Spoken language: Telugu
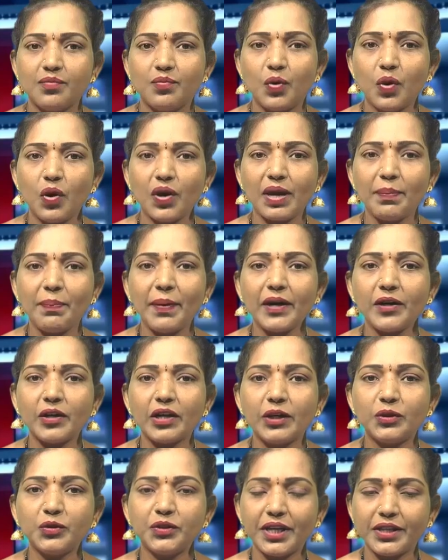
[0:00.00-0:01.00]
భోగి
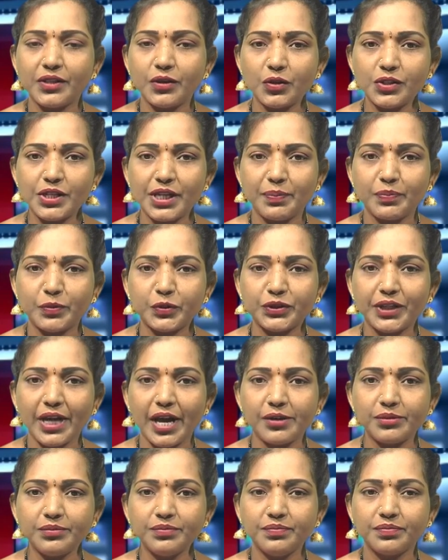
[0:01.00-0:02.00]
పండుగను ఎందుకు
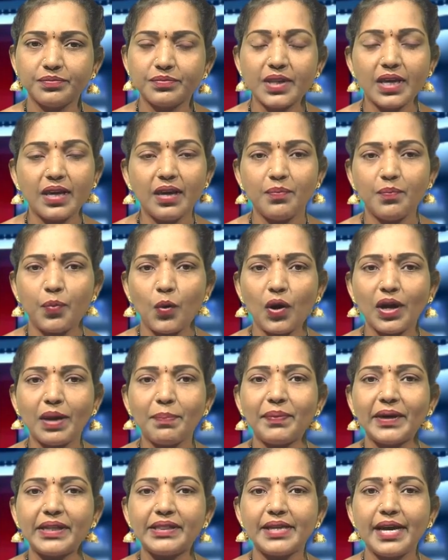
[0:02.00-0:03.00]
జరుపుకుంటారు ఈ భోగి
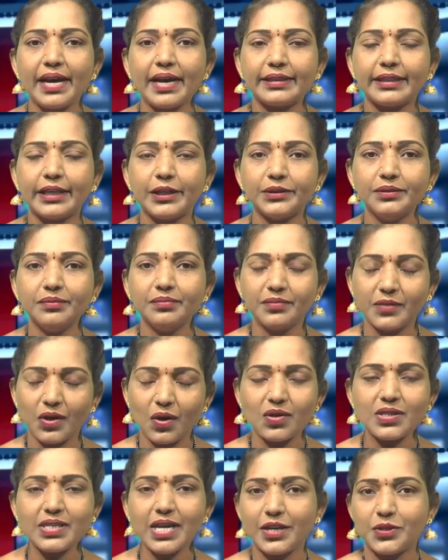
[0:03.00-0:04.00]
ప్రత్యేకతలు
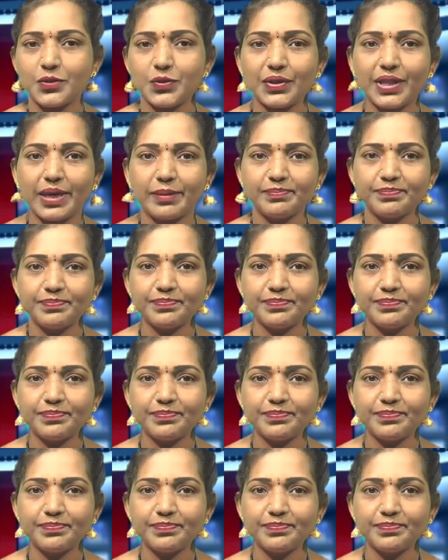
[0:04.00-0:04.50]
ఓసారి చూద్దాం